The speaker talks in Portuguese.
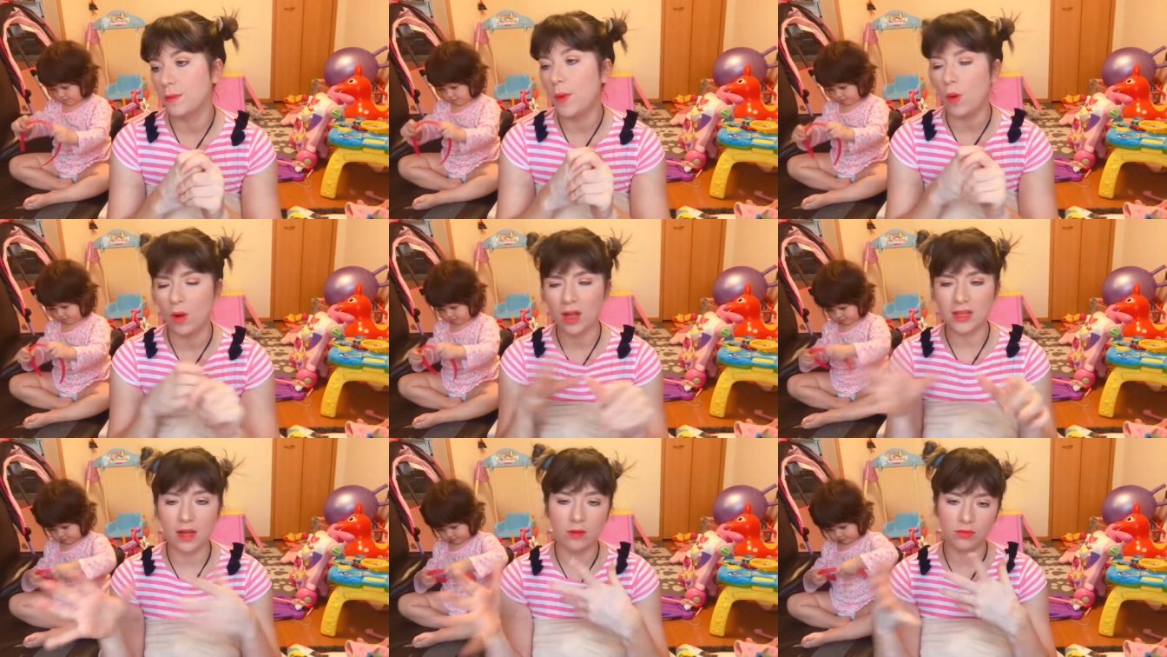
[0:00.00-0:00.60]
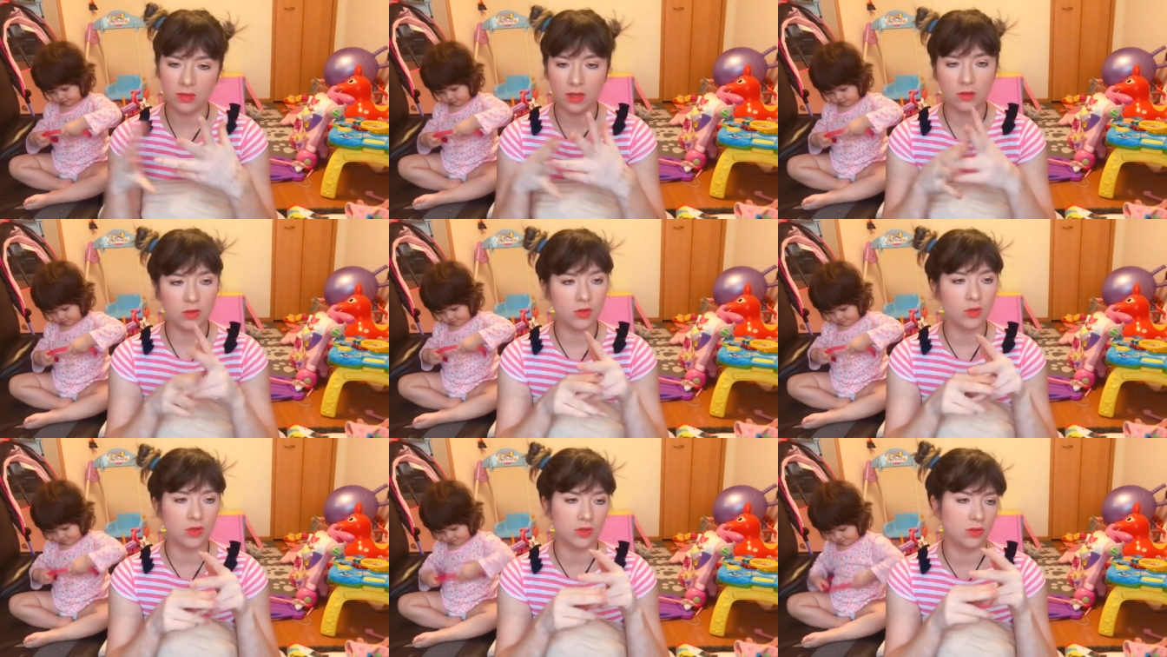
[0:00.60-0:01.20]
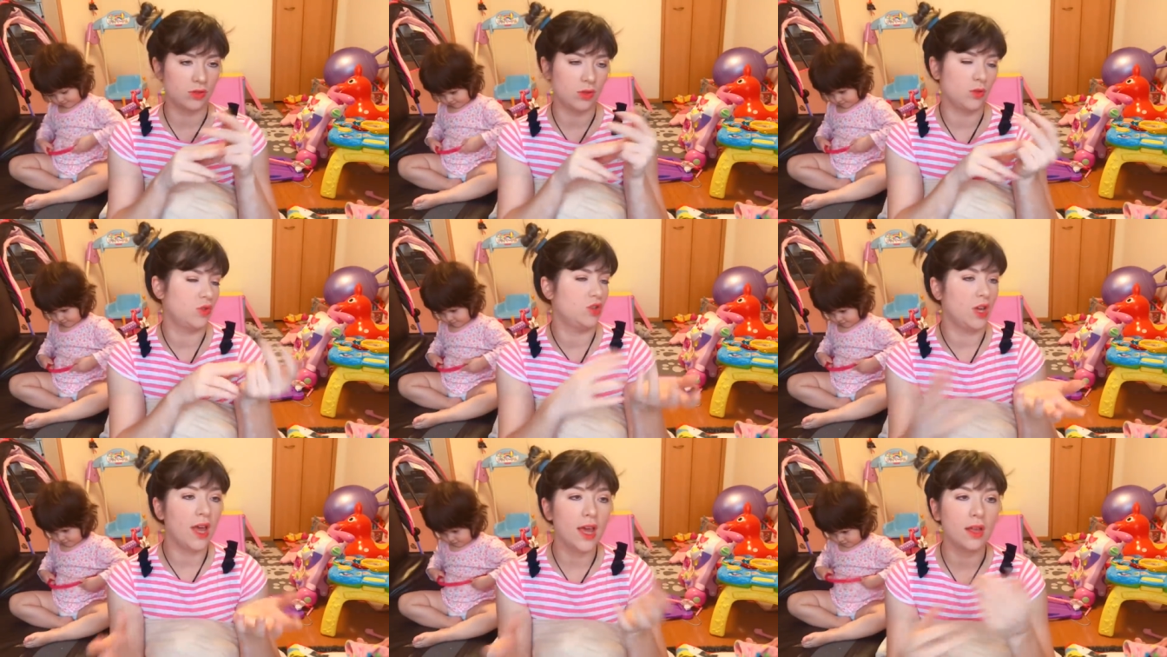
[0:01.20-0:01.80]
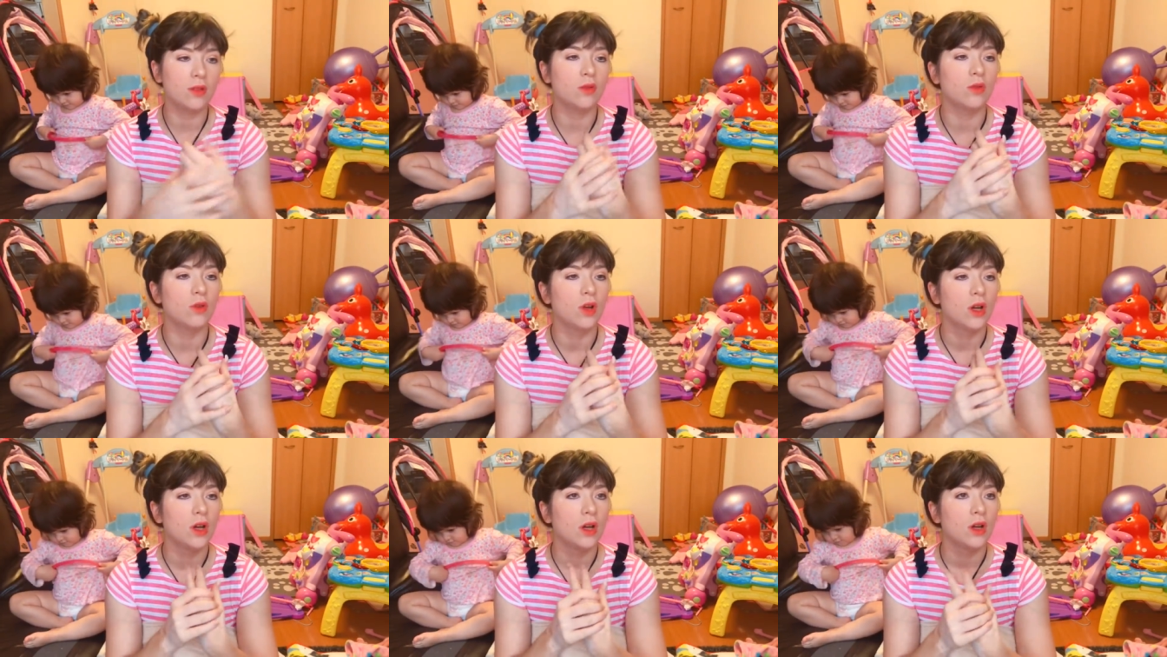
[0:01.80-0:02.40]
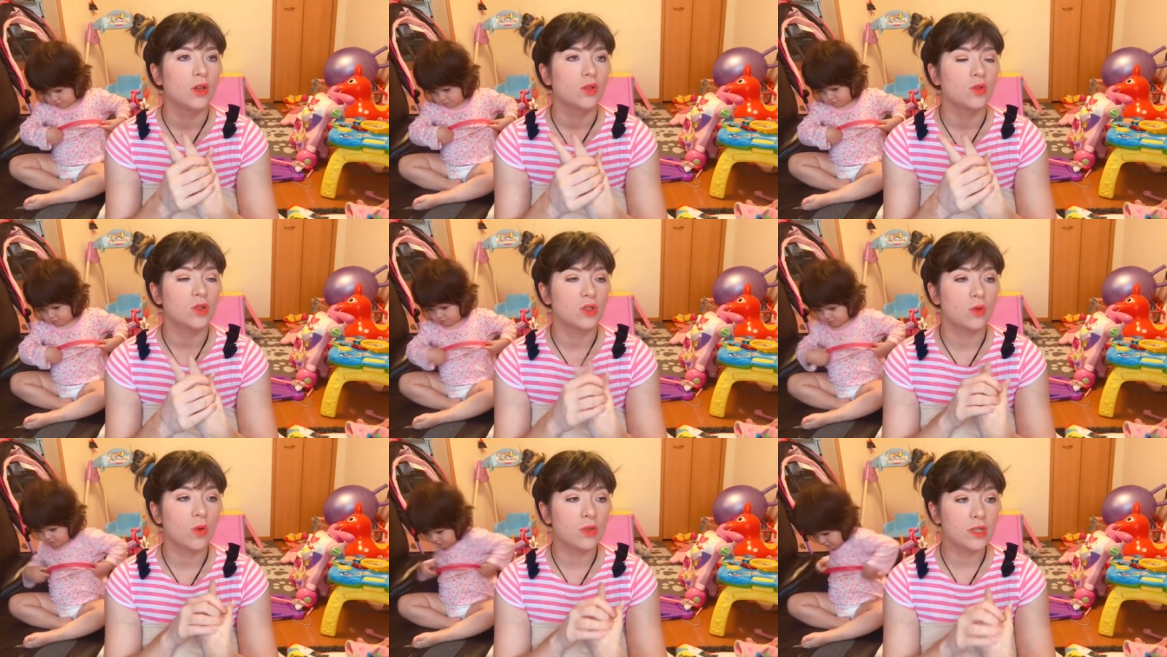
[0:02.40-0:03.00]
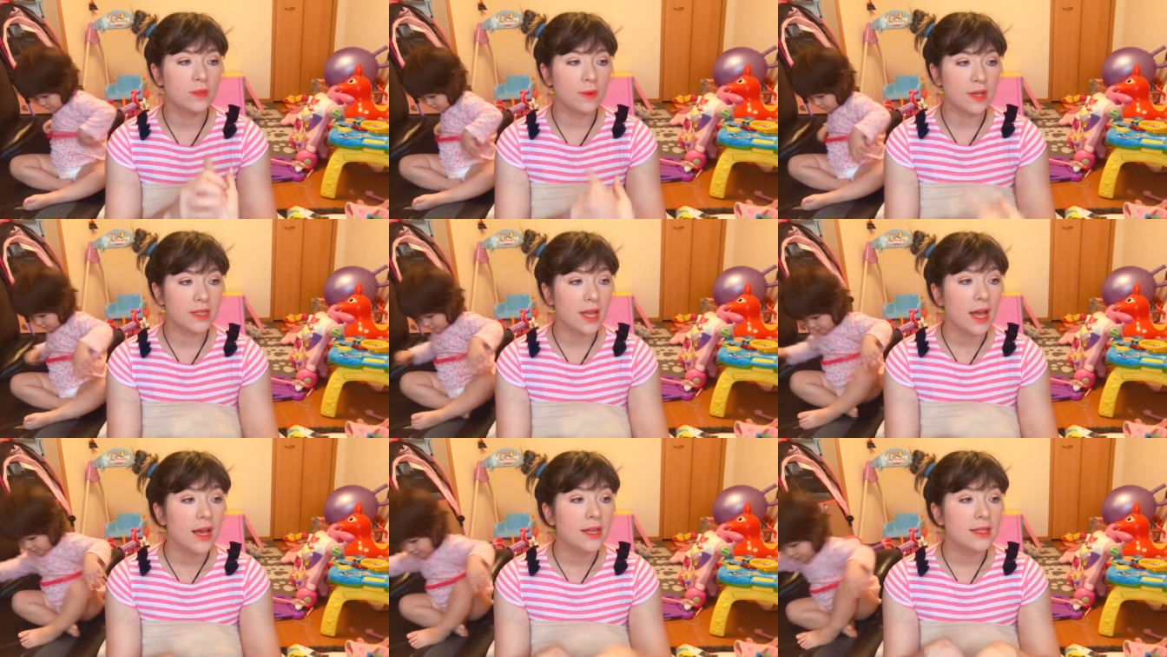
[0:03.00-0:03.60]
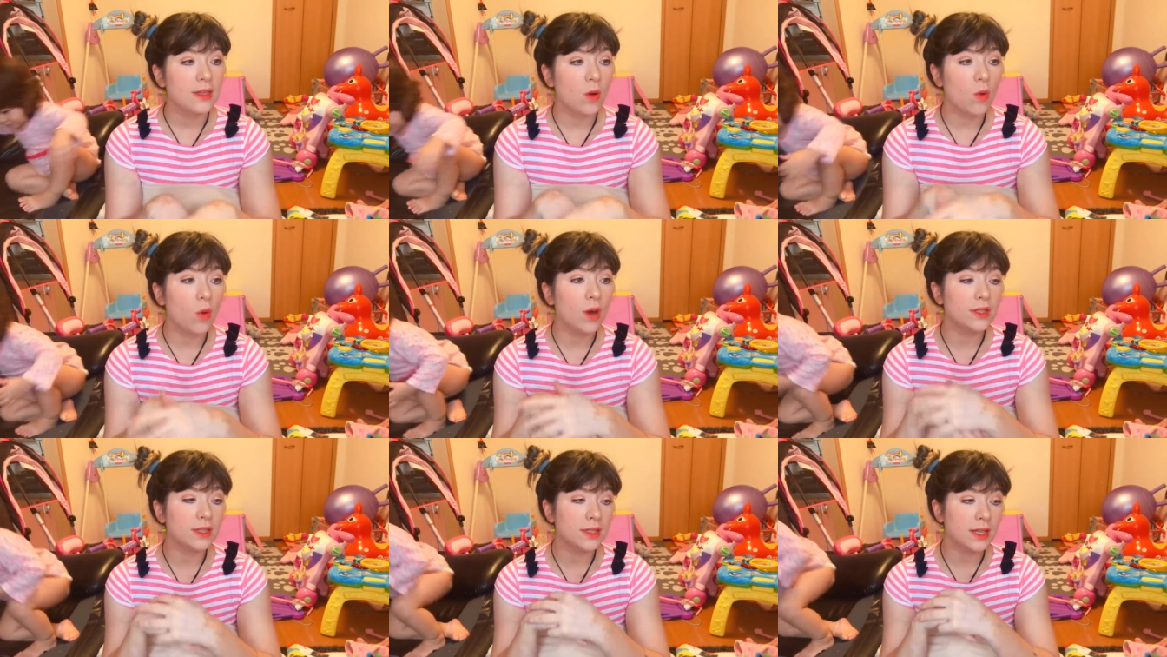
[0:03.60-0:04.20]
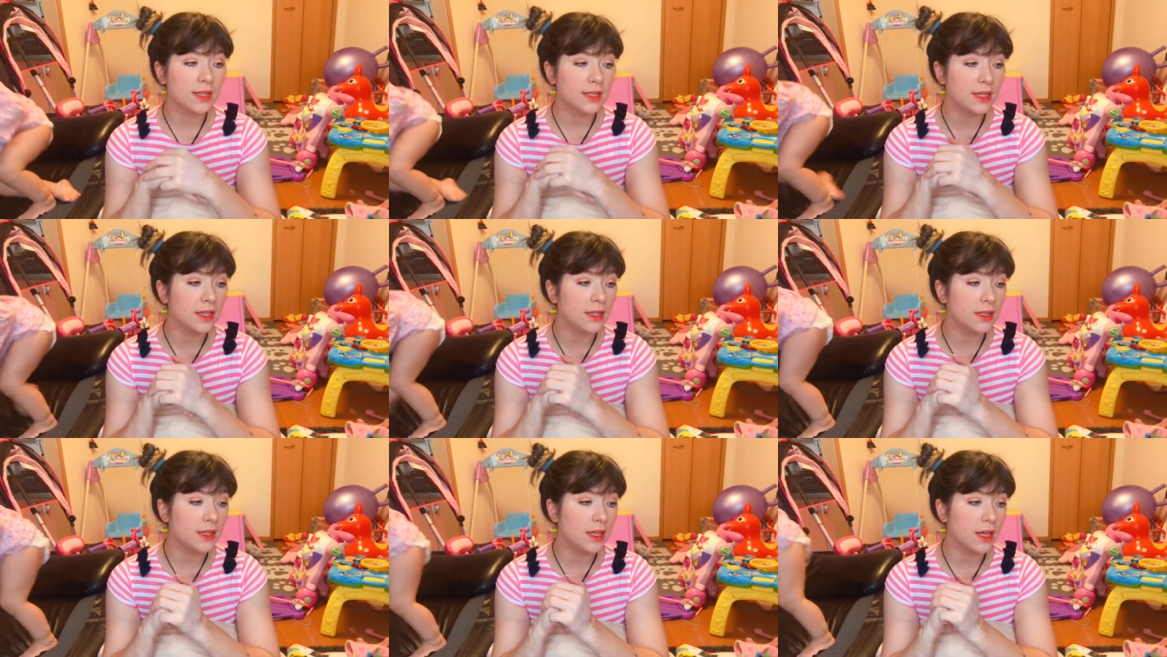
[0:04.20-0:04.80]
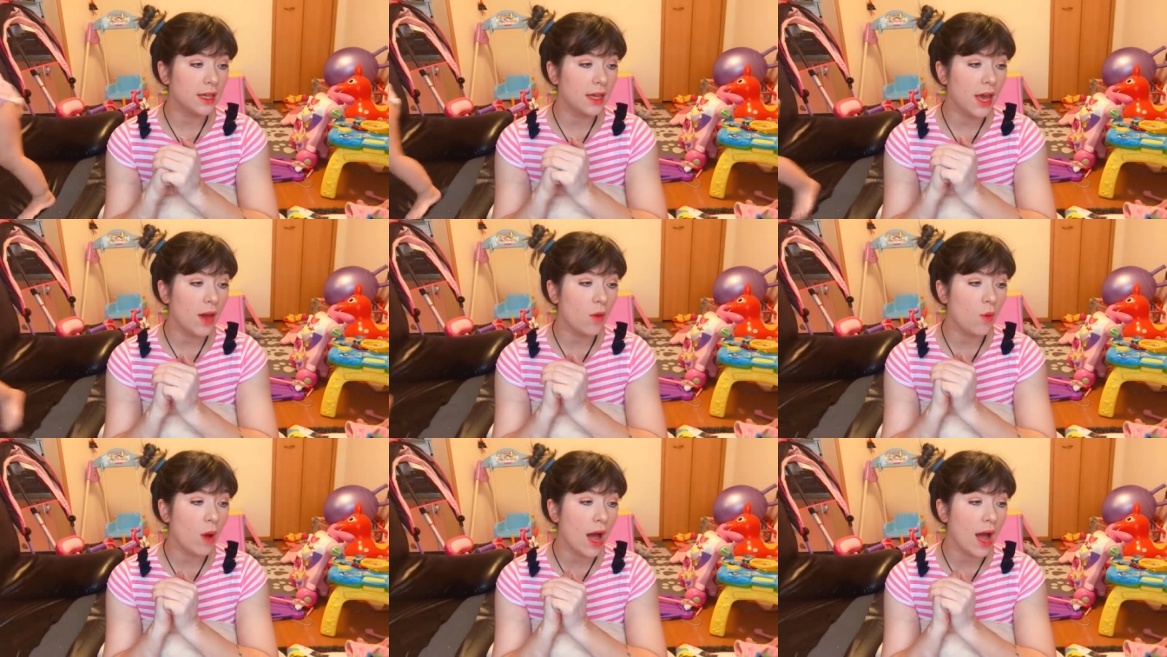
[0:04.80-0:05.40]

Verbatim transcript: Bom, cada um tem o seu, seu jeito, suas coisas, mas são coisas assim que eu